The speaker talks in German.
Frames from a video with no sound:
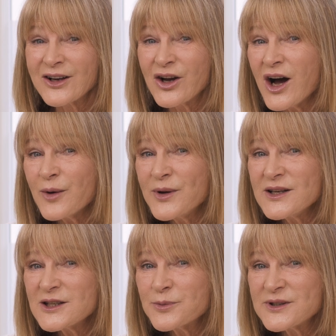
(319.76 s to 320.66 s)

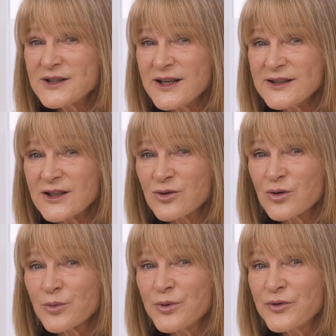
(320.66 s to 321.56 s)
Körperliche
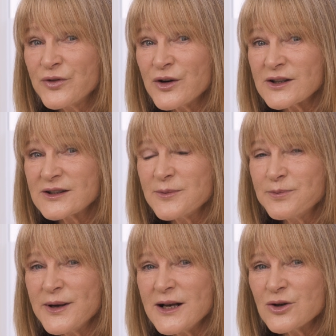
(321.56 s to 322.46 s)
Betätigung bewirkt die
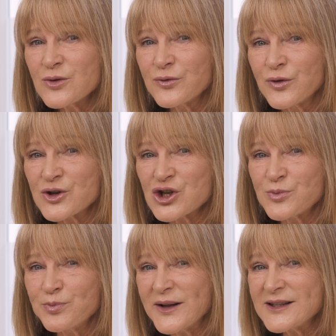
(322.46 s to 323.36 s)
Bildung von
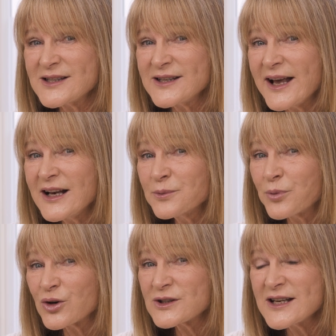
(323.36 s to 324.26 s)
speziellen
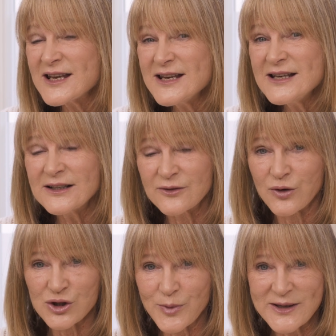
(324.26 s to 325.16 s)
Proteinen,
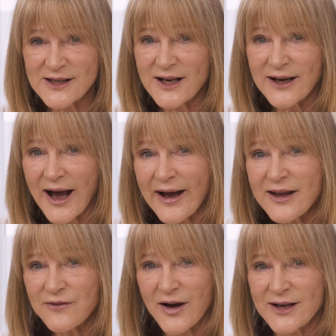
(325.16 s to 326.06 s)
von speziellen
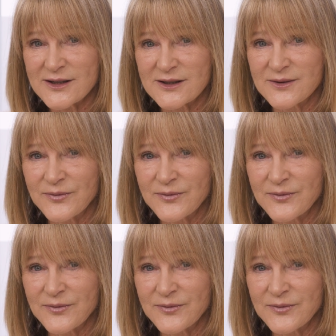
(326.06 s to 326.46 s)
Eiweißen.